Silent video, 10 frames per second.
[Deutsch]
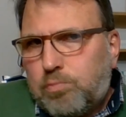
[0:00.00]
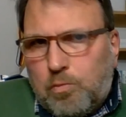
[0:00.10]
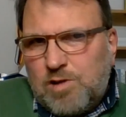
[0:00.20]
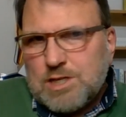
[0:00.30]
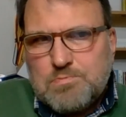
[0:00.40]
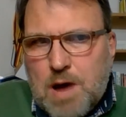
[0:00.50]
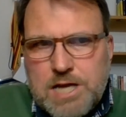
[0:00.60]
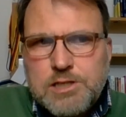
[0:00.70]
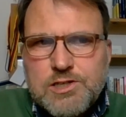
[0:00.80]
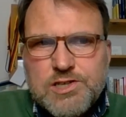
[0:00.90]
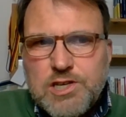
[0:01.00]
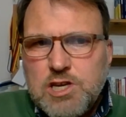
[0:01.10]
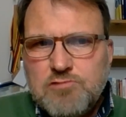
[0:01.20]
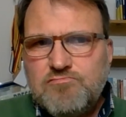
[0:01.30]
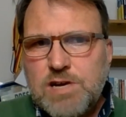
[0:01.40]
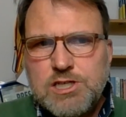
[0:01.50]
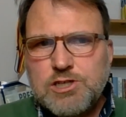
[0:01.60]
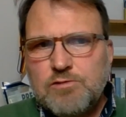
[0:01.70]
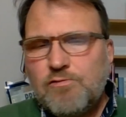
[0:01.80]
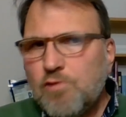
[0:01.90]
Was meinen Sie,
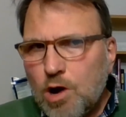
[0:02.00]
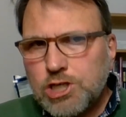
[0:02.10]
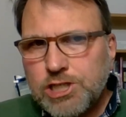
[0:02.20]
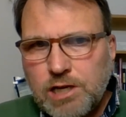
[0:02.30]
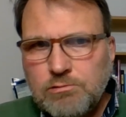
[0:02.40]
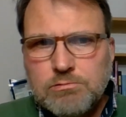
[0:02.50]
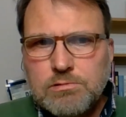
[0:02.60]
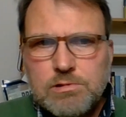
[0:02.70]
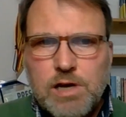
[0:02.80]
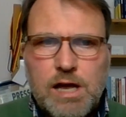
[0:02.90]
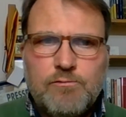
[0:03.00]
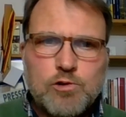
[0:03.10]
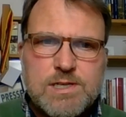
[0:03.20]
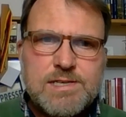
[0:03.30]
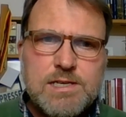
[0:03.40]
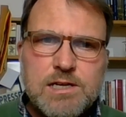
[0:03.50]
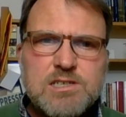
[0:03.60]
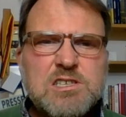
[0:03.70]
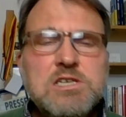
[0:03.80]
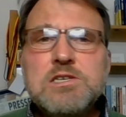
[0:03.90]
welche Vorstellung
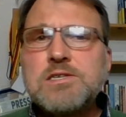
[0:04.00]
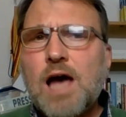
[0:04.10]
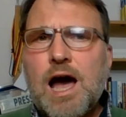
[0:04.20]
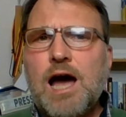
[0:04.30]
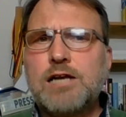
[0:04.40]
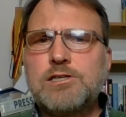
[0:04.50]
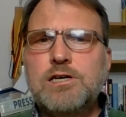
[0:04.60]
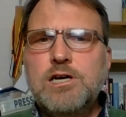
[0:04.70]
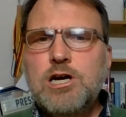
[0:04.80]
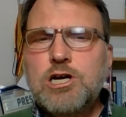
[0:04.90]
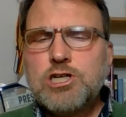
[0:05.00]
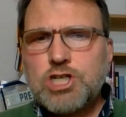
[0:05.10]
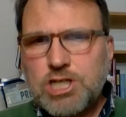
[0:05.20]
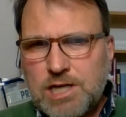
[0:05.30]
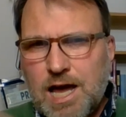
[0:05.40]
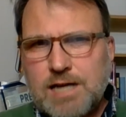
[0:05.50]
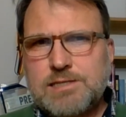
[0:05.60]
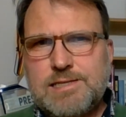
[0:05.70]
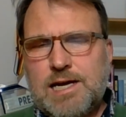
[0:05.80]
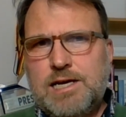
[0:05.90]
evoziert diese Art
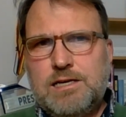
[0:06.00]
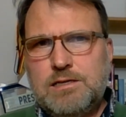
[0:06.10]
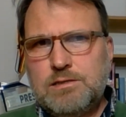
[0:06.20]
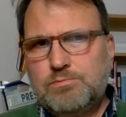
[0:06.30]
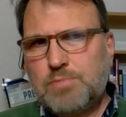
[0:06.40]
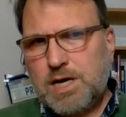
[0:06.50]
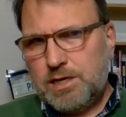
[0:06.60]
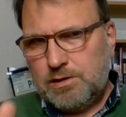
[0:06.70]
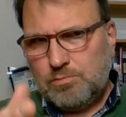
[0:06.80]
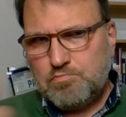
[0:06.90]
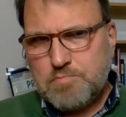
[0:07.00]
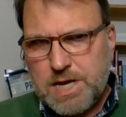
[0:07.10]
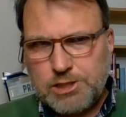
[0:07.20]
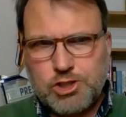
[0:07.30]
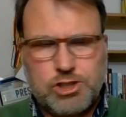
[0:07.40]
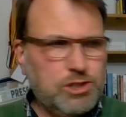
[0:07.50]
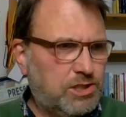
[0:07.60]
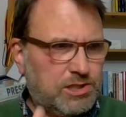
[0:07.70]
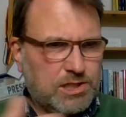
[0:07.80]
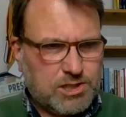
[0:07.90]
Schlagzeile bei Menschen,
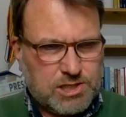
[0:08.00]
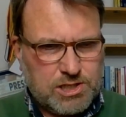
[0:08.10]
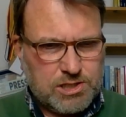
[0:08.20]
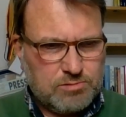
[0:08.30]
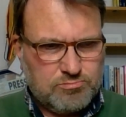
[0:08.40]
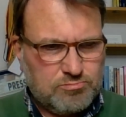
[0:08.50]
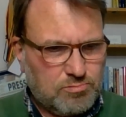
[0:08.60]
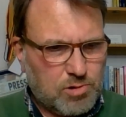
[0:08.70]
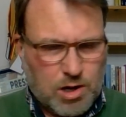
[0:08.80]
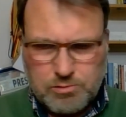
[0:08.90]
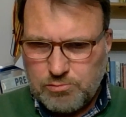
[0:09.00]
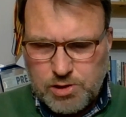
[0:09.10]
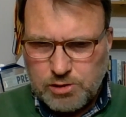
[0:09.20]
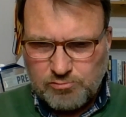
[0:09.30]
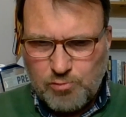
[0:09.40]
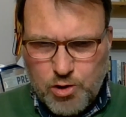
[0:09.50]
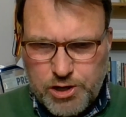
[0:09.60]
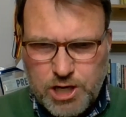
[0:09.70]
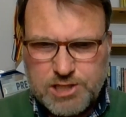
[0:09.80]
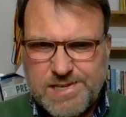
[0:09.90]
die das in, dann irgendwo
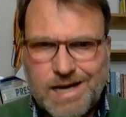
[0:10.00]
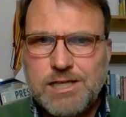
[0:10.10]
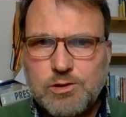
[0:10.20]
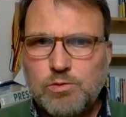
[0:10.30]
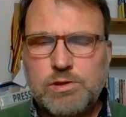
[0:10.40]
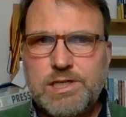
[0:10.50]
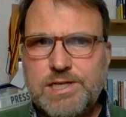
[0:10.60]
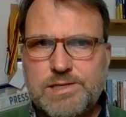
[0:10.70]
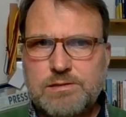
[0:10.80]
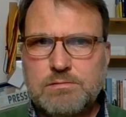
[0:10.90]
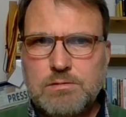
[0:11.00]
in der Zeitung lesen?